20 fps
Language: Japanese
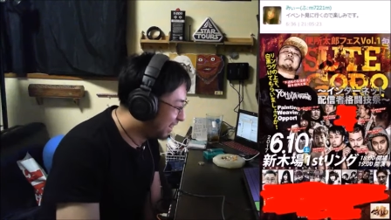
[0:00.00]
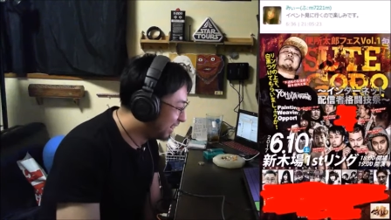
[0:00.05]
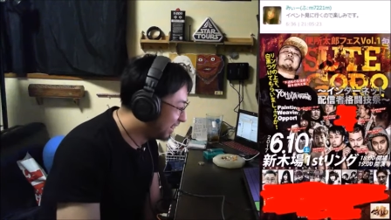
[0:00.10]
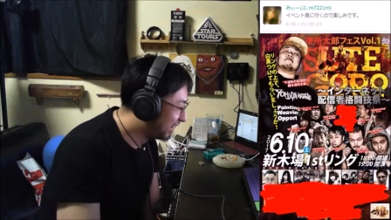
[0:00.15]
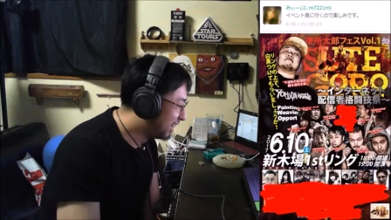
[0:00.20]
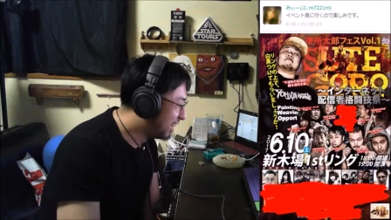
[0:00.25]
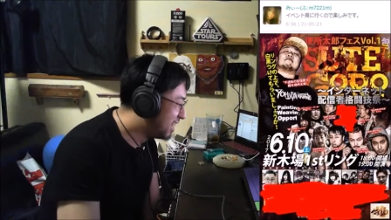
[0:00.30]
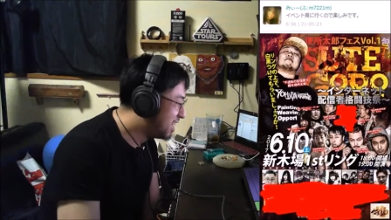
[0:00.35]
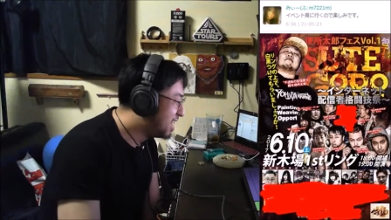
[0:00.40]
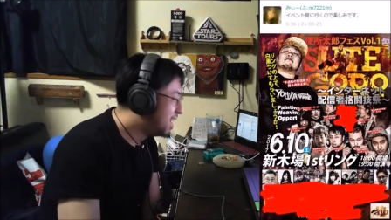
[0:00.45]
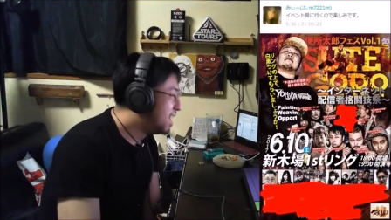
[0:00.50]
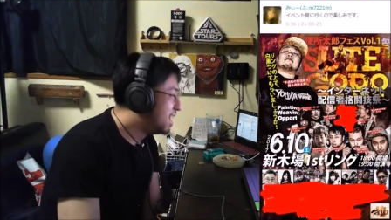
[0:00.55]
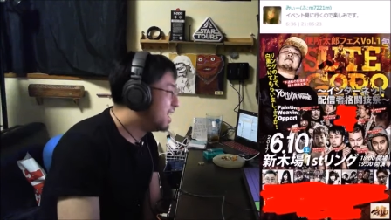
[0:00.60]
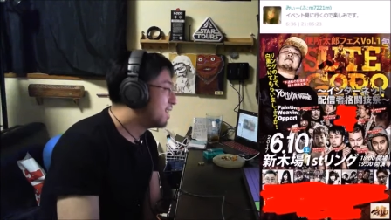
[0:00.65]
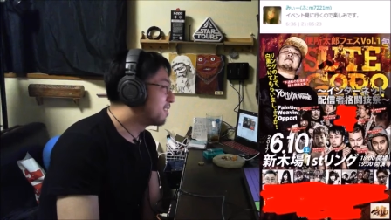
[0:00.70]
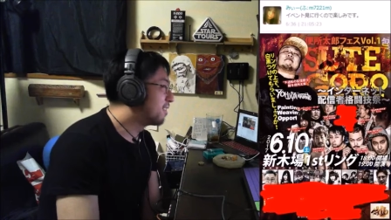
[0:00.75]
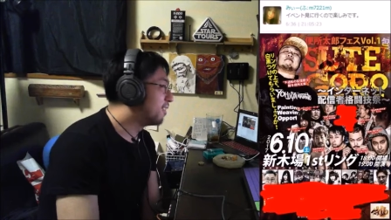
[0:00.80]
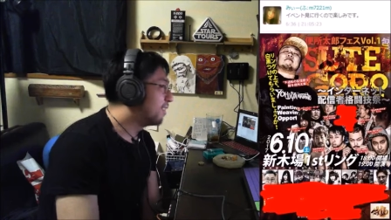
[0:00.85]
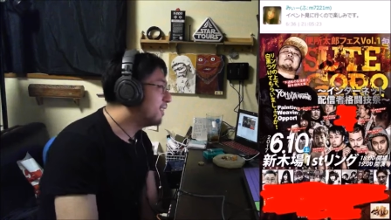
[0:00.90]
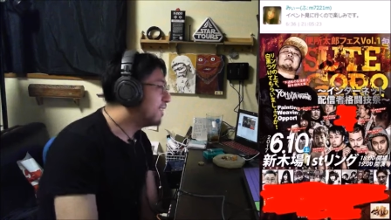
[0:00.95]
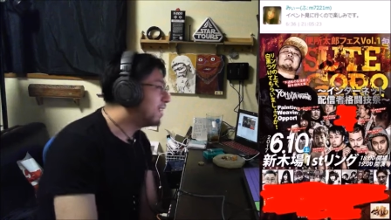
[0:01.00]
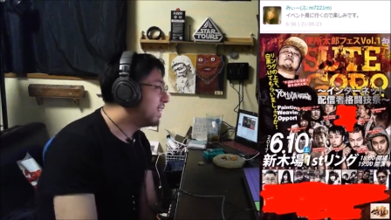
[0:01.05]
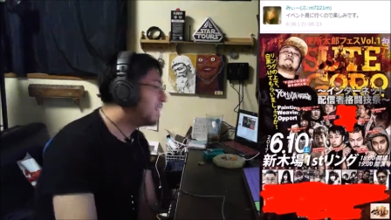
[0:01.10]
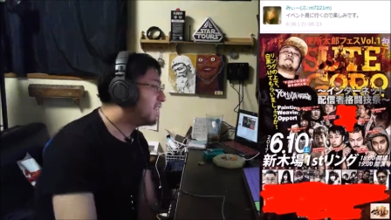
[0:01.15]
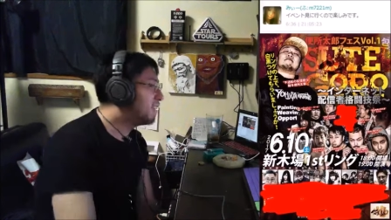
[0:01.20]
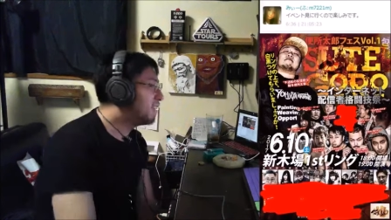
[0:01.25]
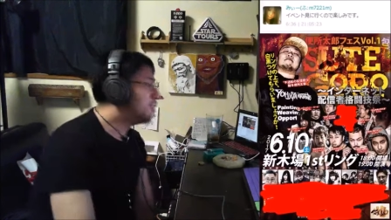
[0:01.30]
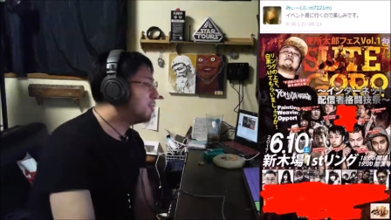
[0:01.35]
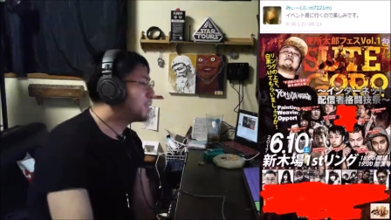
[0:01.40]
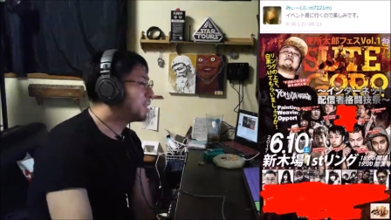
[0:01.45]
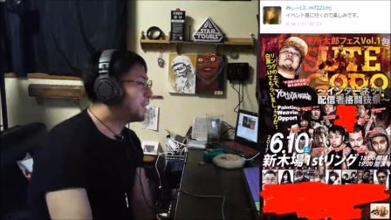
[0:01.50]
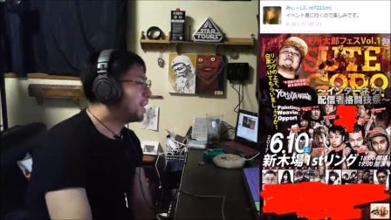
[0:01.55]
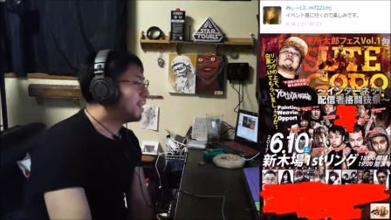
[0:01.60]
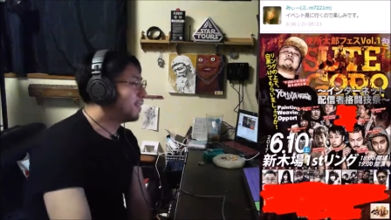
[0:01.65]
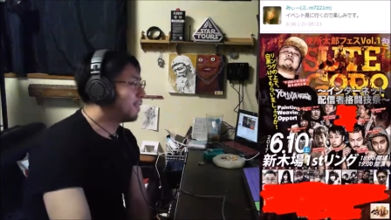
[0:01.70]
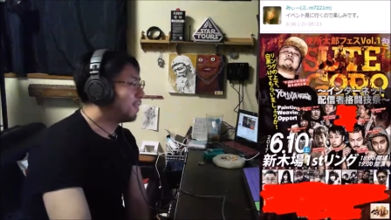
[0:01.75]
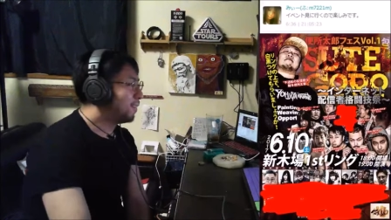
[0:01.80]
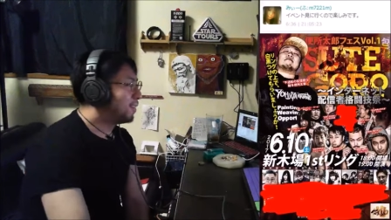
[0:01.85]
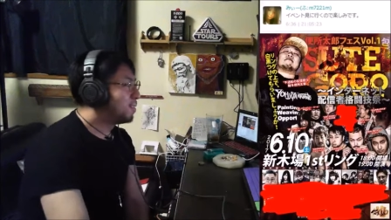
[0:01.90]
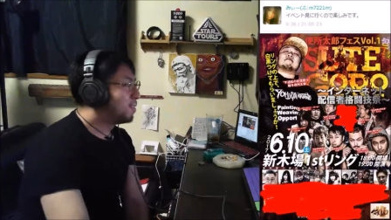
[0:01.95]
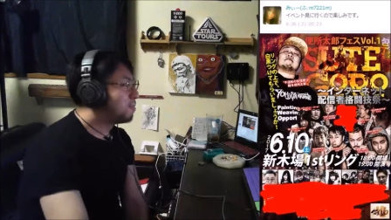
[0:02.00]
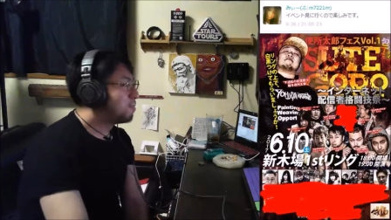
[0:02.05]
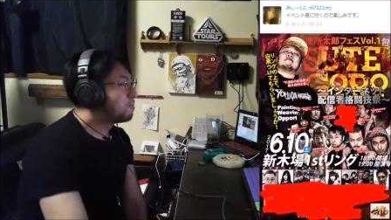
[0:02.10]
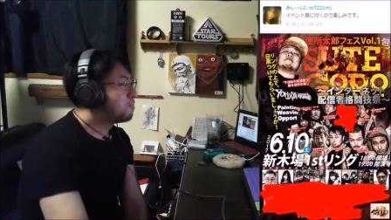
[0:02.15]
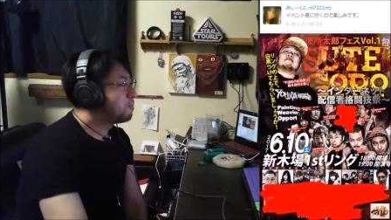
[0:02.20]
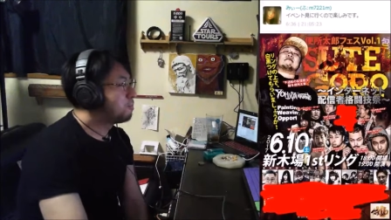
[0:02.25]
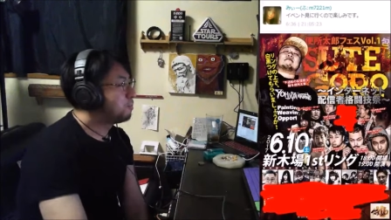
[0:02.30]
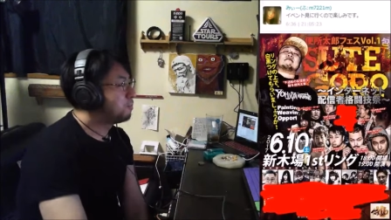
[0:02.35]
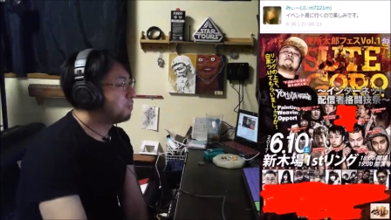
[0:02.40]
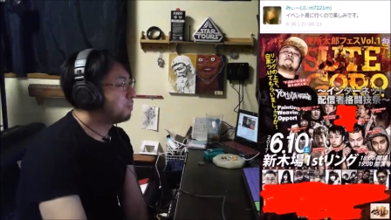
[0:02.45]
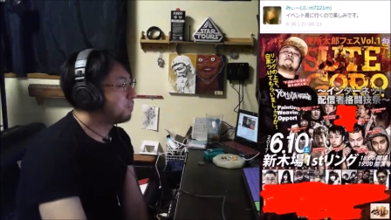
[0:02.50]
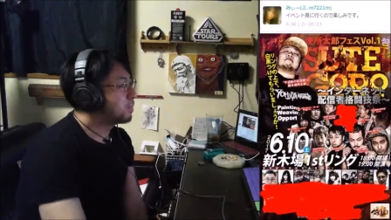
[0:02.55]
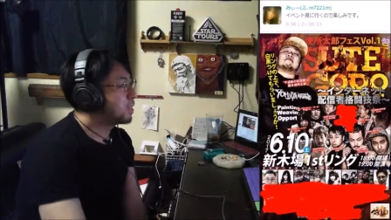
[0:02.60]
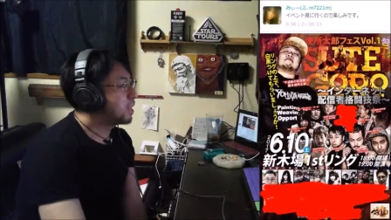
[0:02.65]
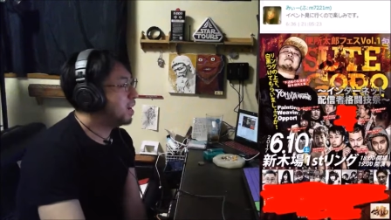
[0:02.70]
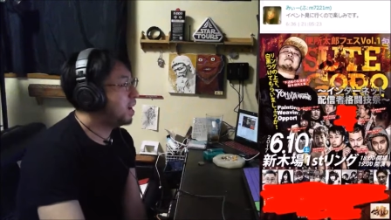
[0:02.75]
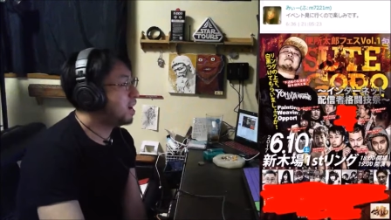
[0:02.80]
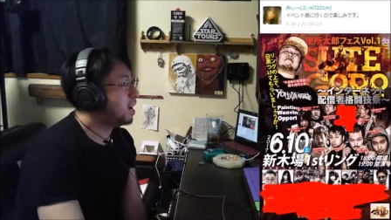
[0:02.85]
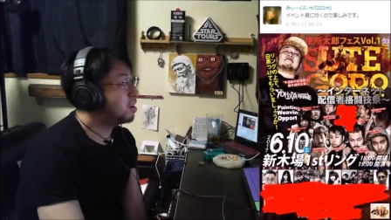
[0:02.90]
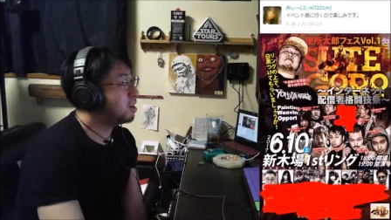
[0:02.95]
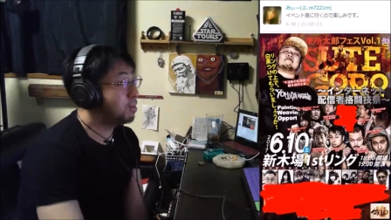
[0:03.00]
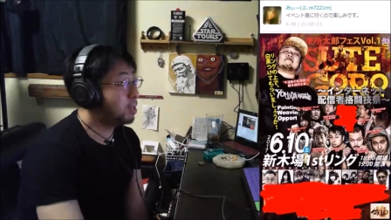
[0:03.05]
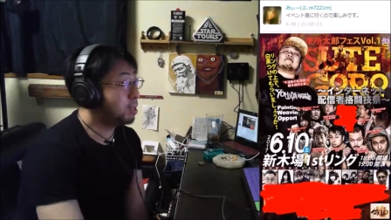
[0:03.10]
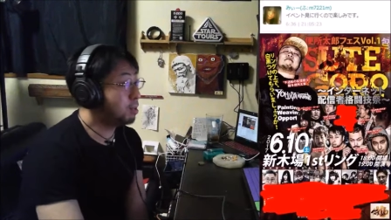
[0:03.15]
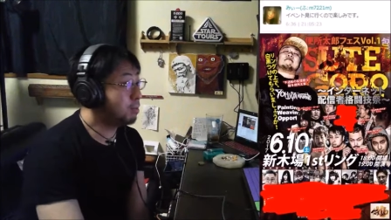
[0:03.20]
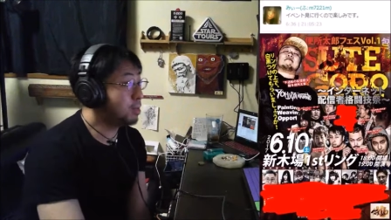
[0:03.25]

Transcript: そんなに重たいの、うん、あ、イベント見に行くんだ。